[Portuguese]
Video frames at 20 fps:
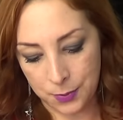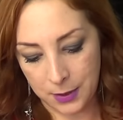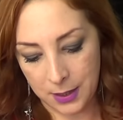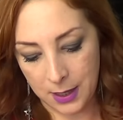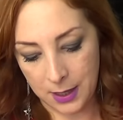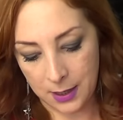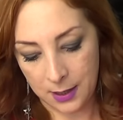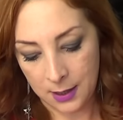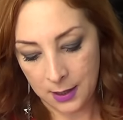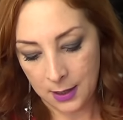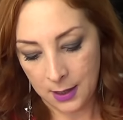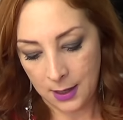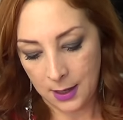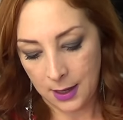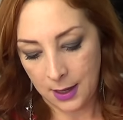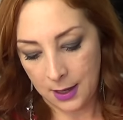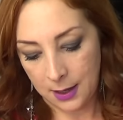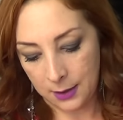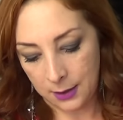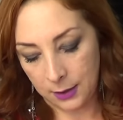Porque
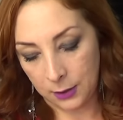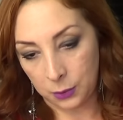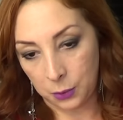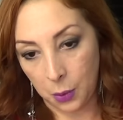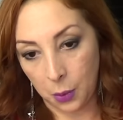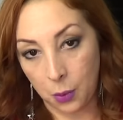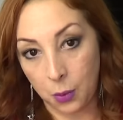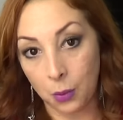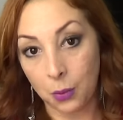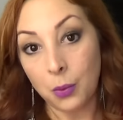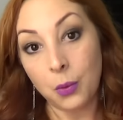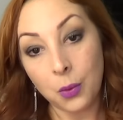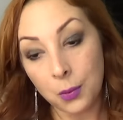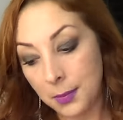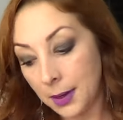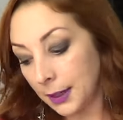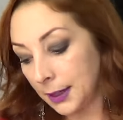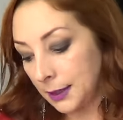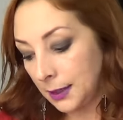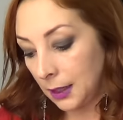é, eu tô com
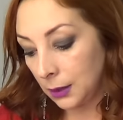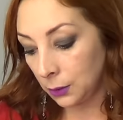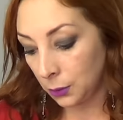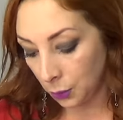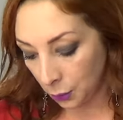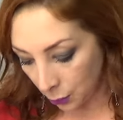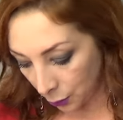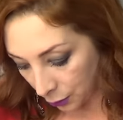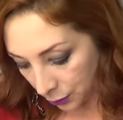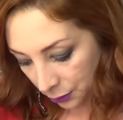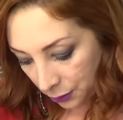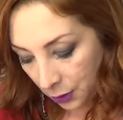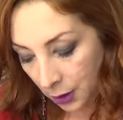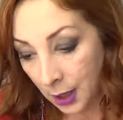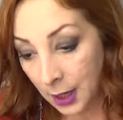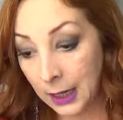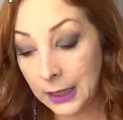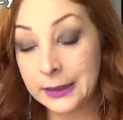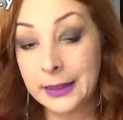uma que tá no uso,